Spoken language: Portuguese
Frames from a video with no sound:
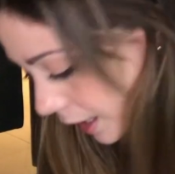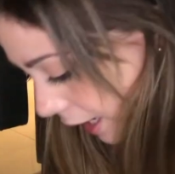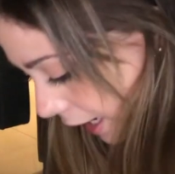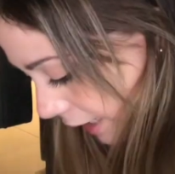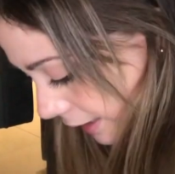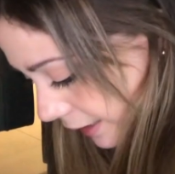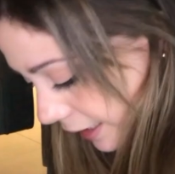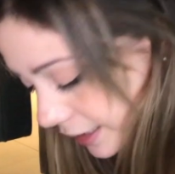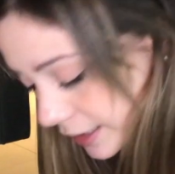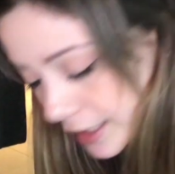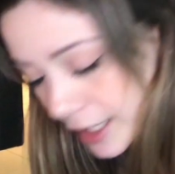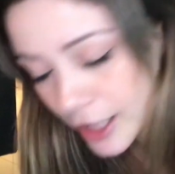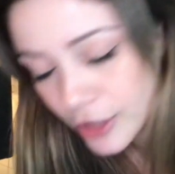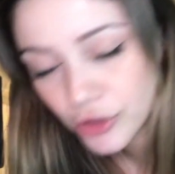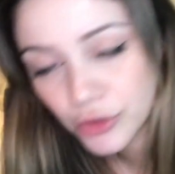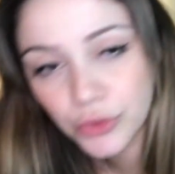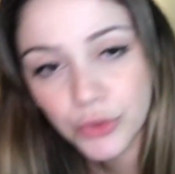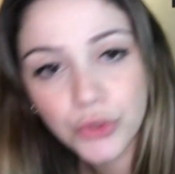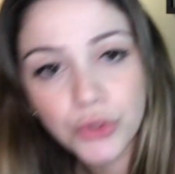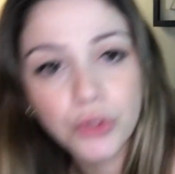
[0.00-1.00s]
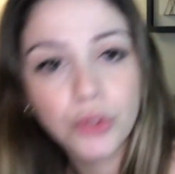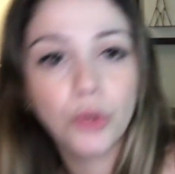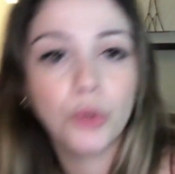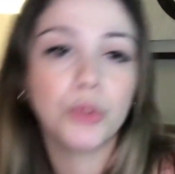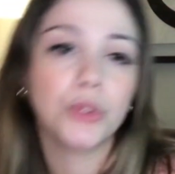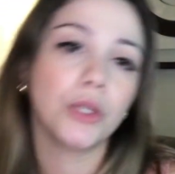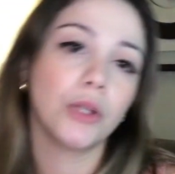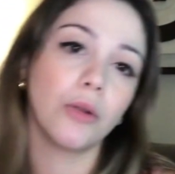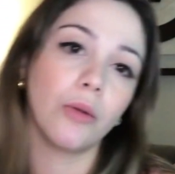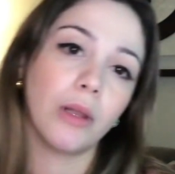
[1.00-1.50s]
A Tag Inéditos
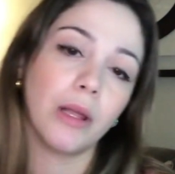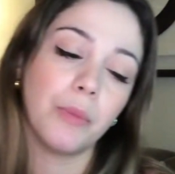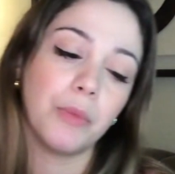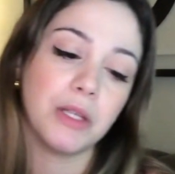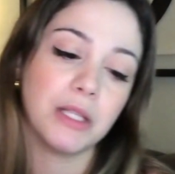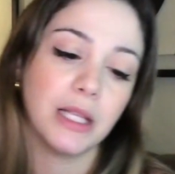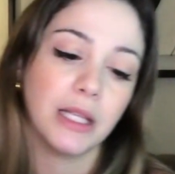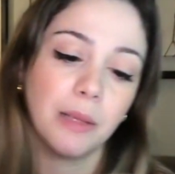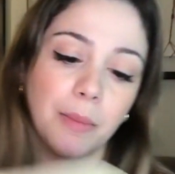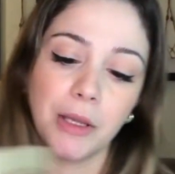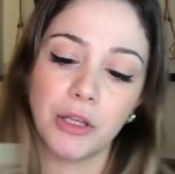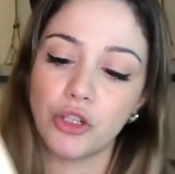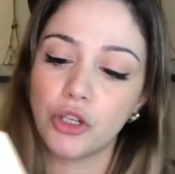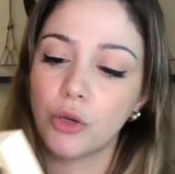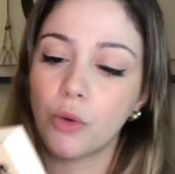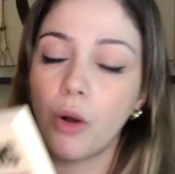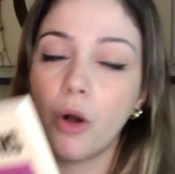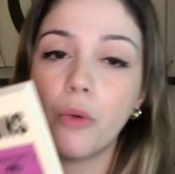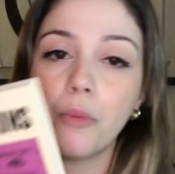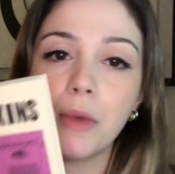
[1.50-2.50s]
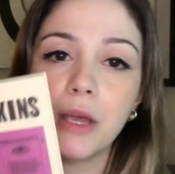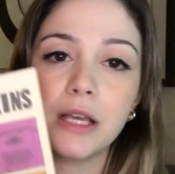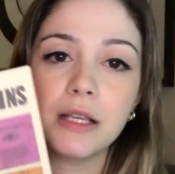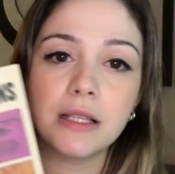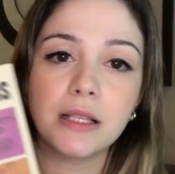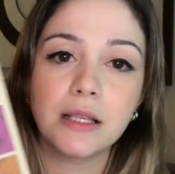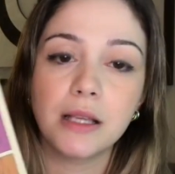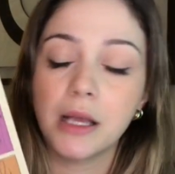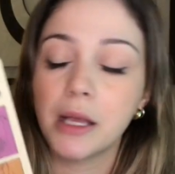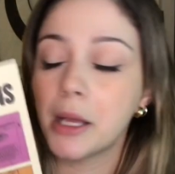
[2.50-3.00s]
trouxe, eu não lembro exatamente em qual
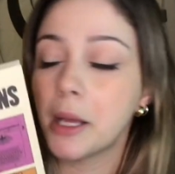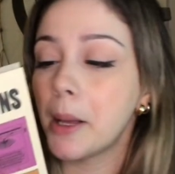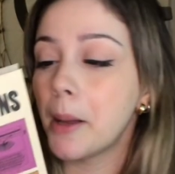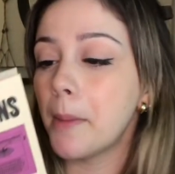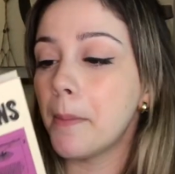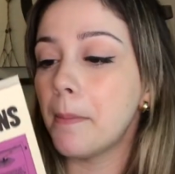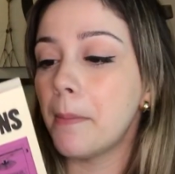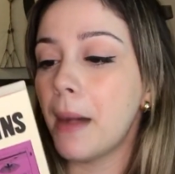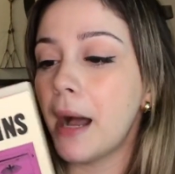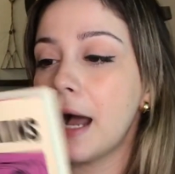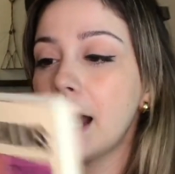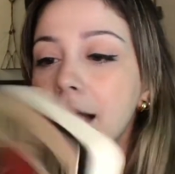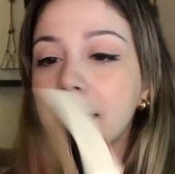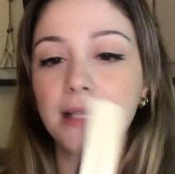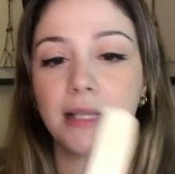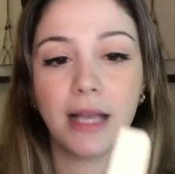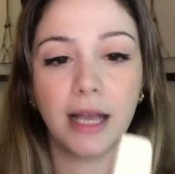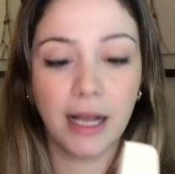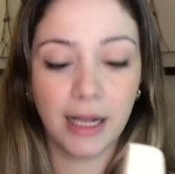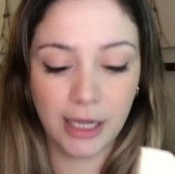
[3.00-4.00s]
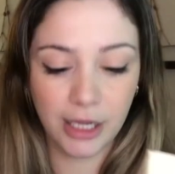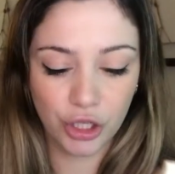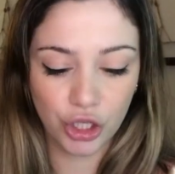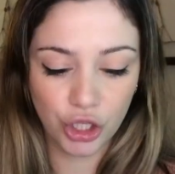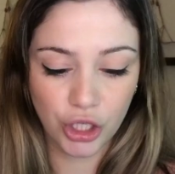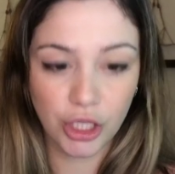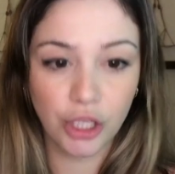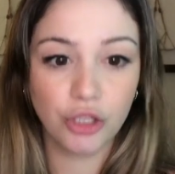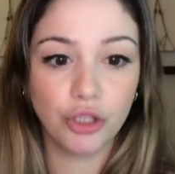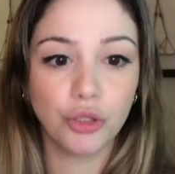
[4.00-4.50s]
mês, mas é a
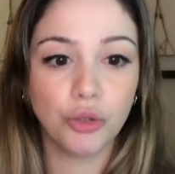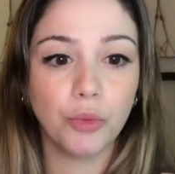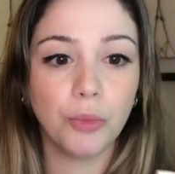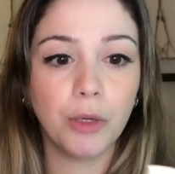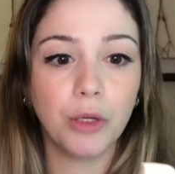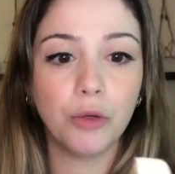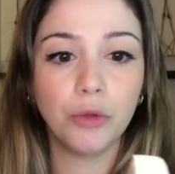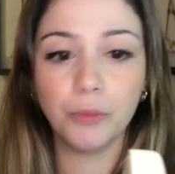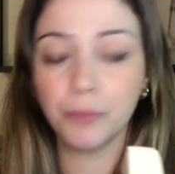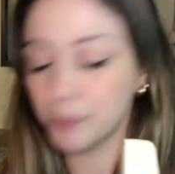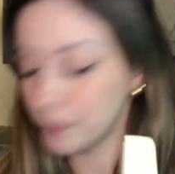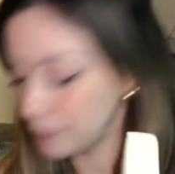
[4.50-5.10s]
caixinha de número.